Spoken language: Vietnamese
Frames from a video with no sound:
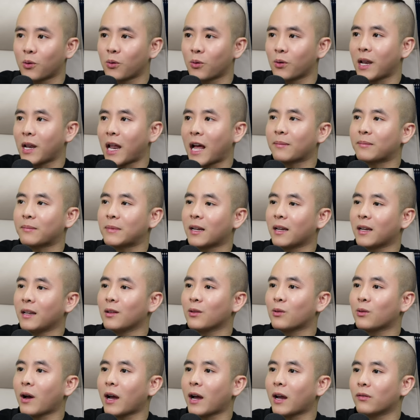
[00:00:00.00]
tôi làm ra
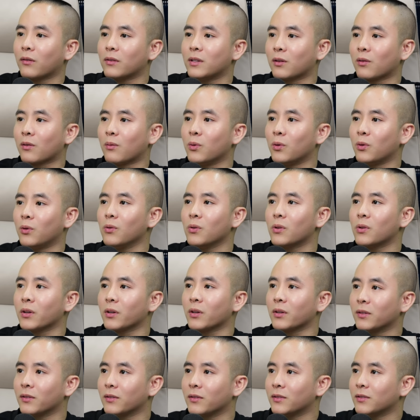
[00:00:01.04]
cái điện thoại nó chỉ có một nút
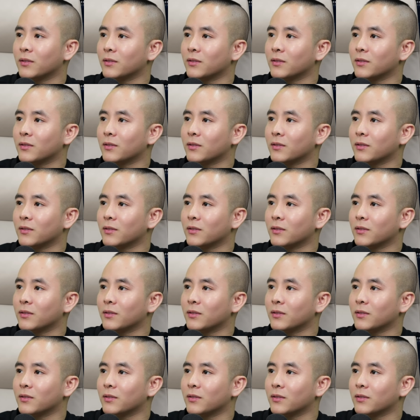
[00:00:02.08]
thôi